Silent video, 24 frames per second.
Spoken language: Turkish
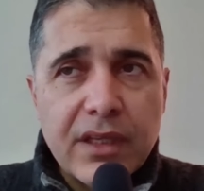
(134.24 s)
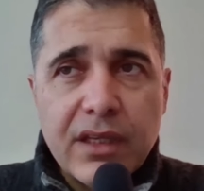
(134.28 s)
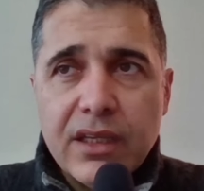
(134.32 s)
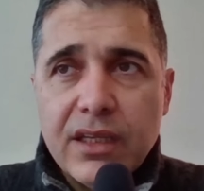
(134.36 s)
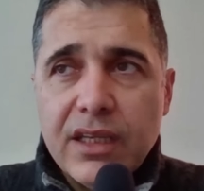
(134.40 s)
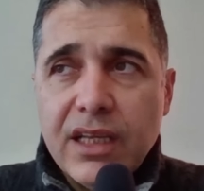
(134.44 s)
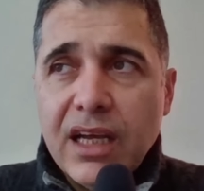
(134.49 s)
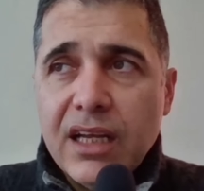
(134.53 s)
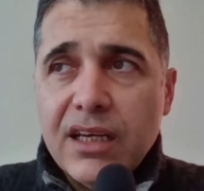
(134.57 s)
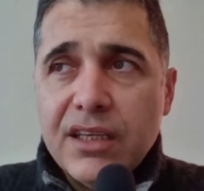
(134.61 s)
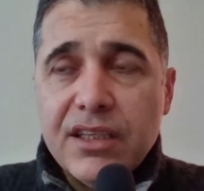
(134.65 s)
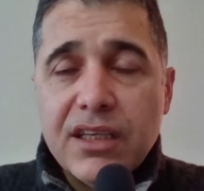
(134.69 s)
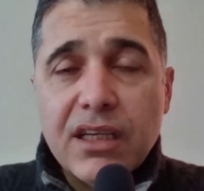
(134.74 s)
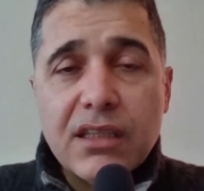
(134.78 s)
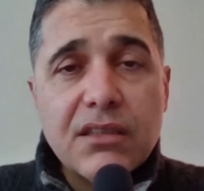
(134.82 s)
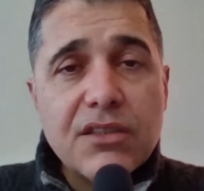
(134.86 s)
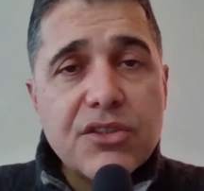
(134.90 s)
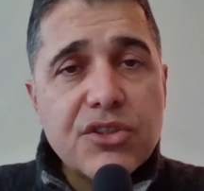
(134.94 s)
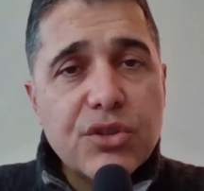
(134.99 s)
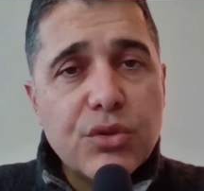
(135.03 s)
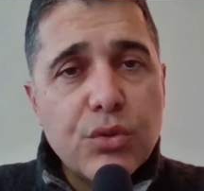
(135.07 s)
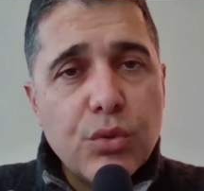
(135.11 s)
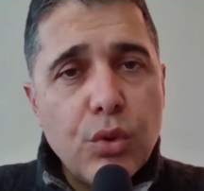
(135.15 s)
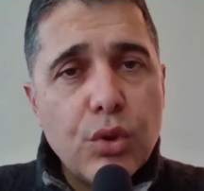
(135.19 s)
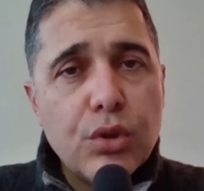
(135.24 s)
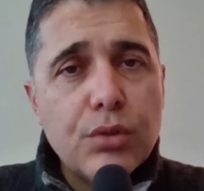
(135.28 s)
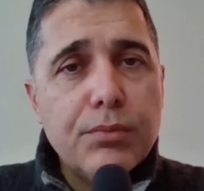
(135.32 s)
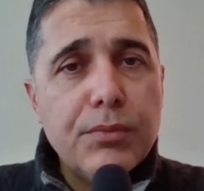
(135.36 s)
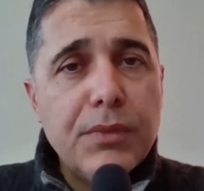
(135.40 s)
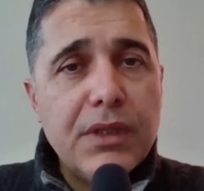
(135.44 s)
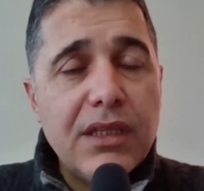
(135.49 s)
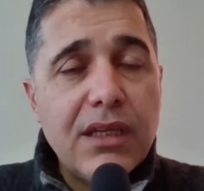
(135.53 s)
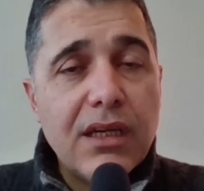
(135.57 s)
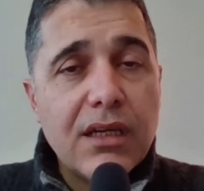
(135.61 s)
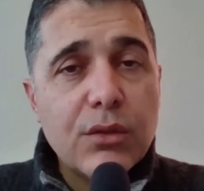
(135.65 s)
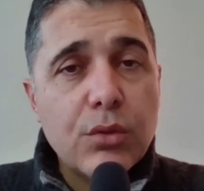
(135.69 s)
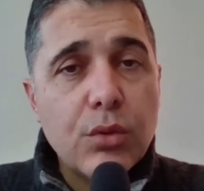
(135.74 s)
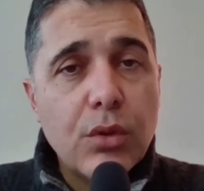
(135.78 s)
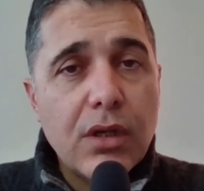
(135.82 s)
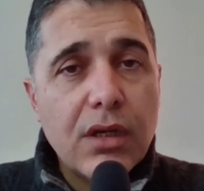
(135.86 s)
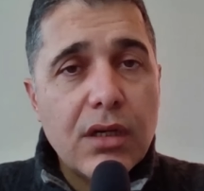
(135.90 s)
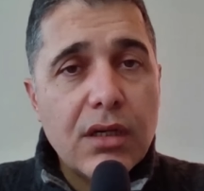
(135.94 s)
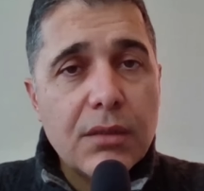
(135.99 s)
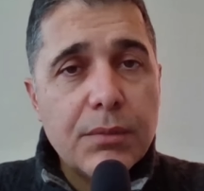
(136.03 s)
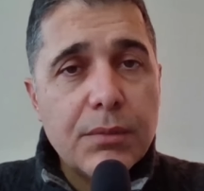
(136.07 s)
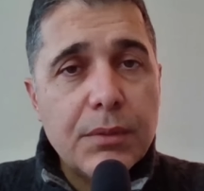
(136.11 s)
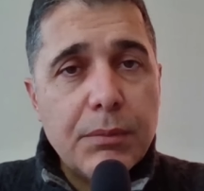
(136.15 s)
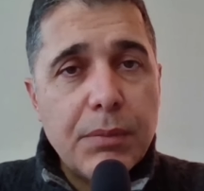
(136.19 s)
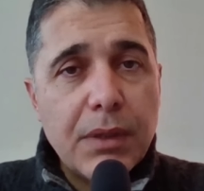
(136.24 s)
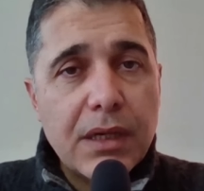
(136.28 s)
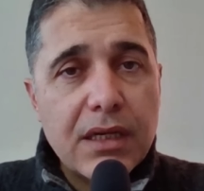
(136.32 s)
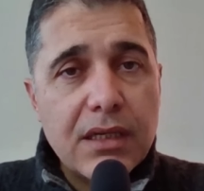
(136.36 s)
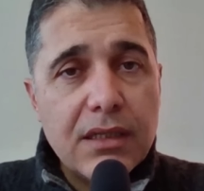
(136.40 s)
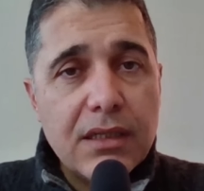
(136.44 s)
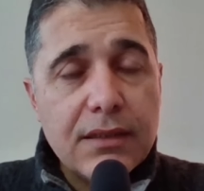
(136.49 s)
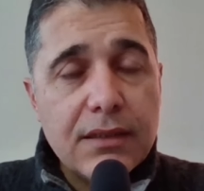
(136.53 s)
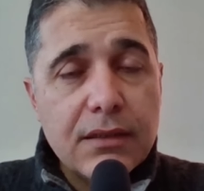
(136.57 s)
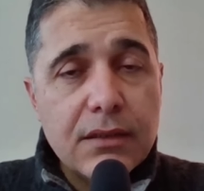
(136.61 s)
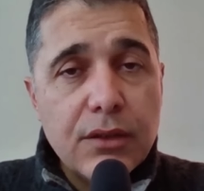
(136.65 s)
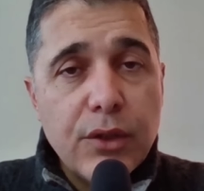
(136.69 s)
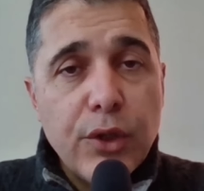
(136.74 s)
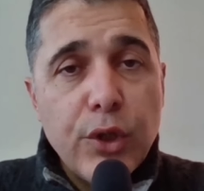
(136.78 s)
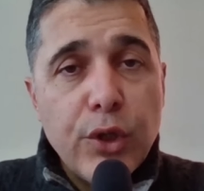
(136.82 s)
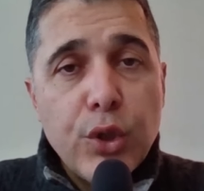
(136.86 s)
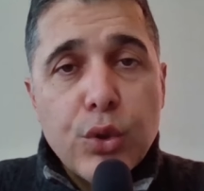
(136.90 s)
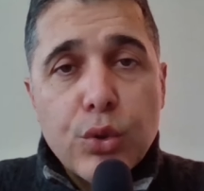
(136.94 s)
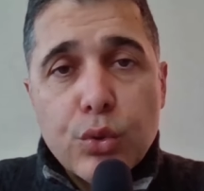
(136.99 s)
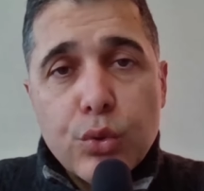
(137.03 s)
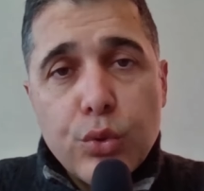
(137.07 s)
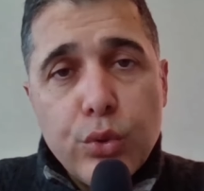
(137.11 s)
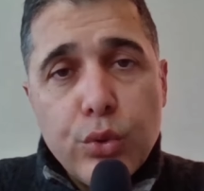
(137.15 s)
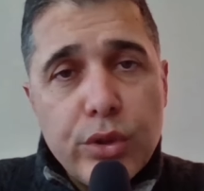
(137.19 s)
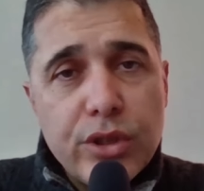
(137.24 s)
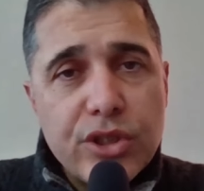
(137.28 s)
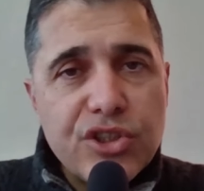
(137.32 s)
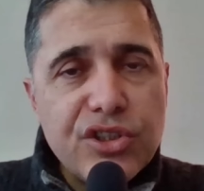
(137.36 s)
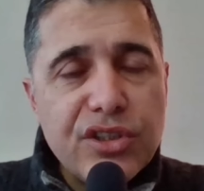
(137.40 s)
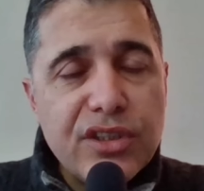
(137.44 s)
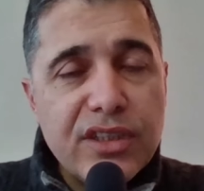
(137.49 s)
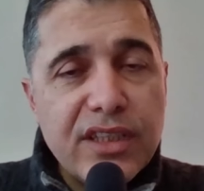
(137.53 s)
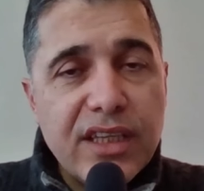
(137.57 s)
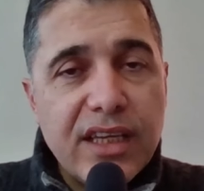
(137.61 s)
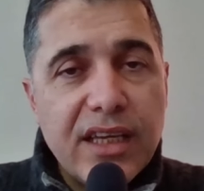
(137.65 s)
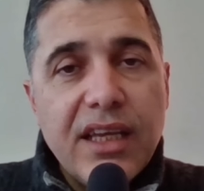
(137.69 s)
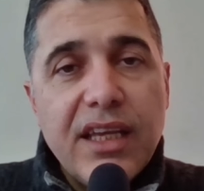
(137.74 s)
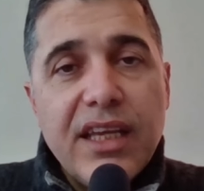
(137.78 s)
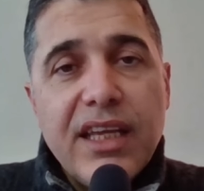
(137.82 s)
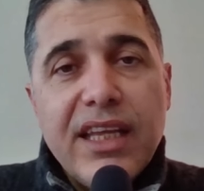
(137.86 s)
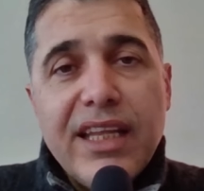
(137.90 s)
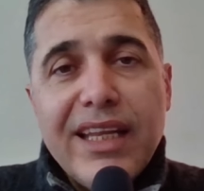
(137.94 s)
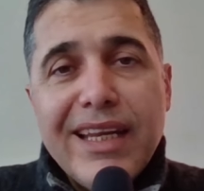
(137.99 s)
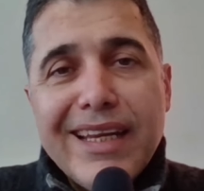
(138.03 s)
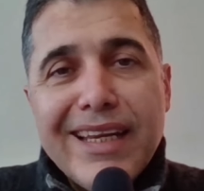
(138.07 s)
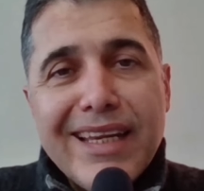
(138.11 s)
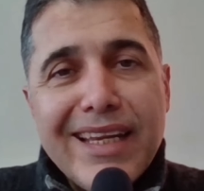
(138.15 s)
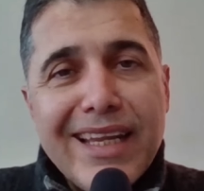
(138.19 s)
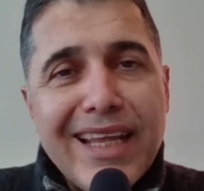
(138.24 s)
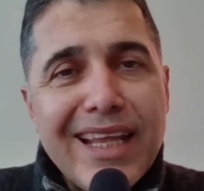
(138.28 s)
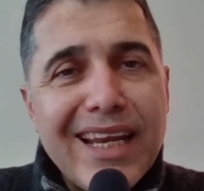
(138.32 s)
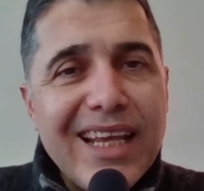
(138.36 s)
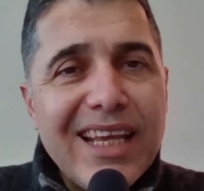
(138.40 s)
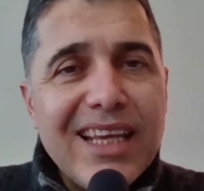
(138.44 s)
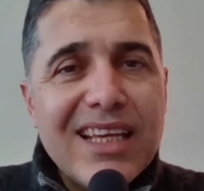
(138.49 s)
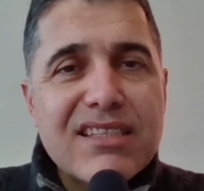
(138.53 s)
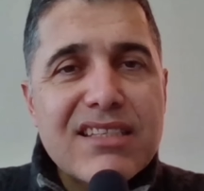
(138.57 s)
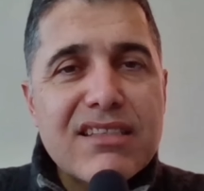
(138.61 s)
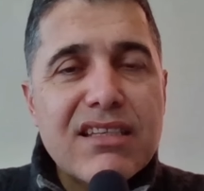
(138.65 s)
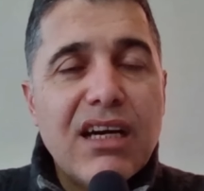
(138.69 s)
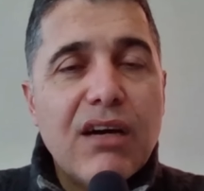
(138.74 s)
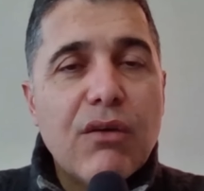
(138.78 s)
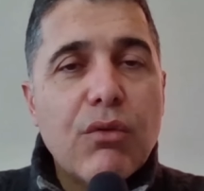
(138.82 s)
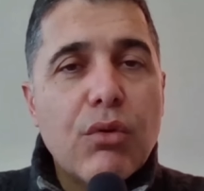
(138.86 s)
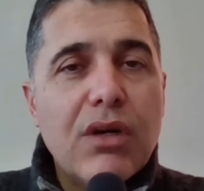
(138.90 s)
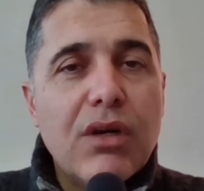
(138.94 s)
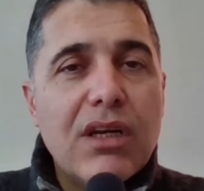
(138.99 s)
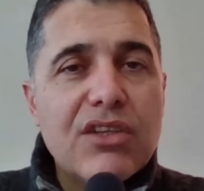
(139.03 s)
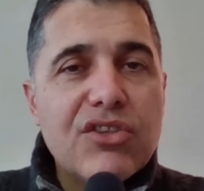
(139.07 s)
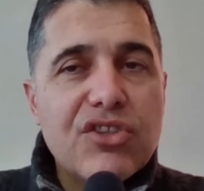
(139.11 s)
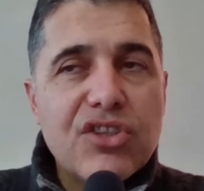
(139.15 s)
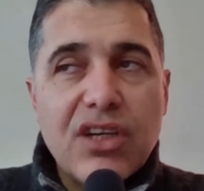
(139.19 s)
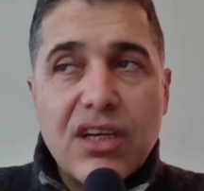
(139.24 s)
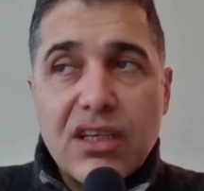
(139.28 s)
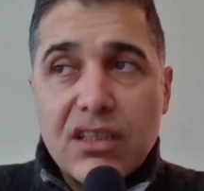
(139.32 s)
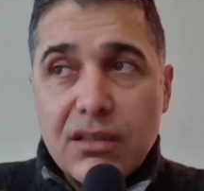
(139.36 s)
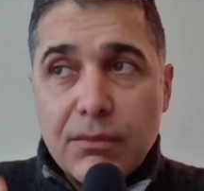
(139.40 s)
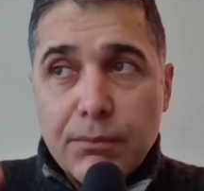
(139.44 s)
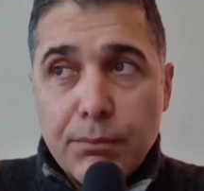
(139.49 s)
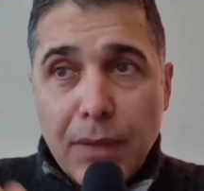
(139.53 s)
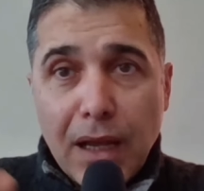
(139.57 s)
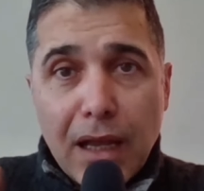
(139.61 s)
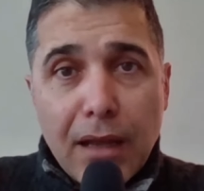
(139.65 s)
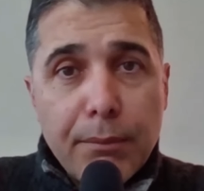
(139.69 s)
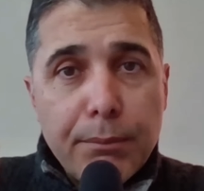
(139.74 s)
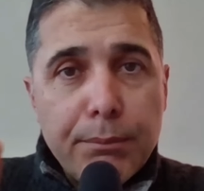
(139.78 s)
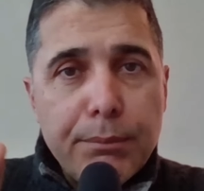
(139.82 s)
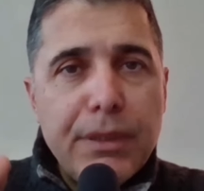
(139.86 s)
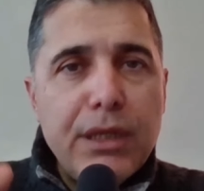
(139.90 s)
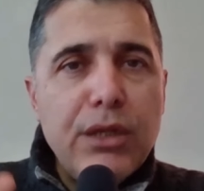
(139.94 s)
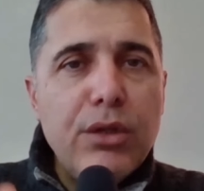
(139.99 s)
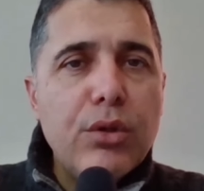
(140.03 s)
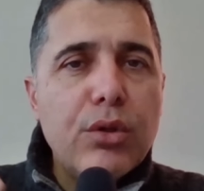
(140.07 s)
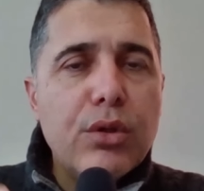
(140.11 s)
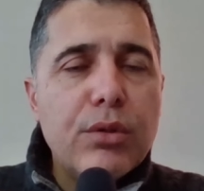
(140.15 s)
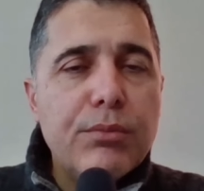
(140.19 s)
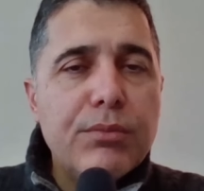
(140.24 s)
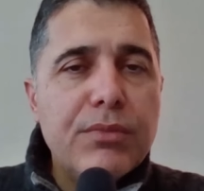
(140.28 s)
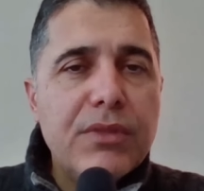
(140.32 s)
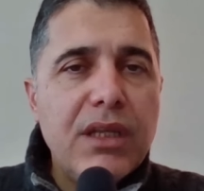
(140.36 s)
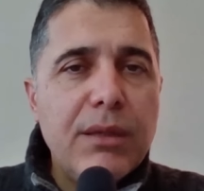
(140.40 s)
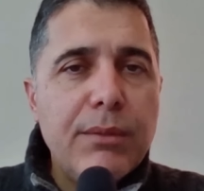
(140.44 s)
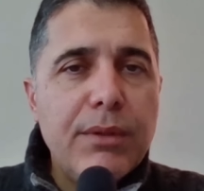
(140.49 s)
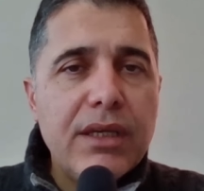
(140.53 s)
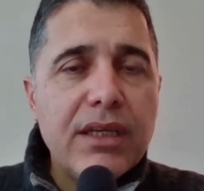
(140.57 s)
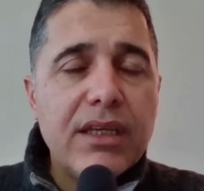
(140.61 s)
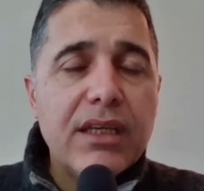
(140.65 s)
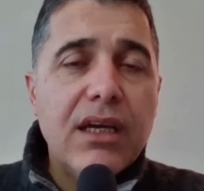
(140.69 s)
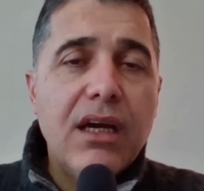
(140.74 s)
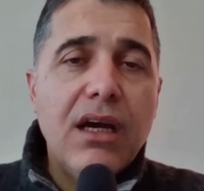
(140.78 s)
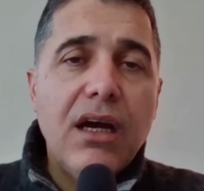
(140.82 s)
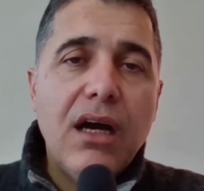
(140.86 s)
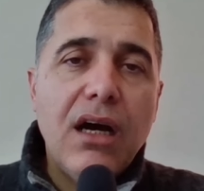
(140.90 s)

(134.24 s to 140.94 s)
yani yaklaşık 4 milyar dolarlık bir paranın gün içinde nereye savrulacağını ben biliyorum demek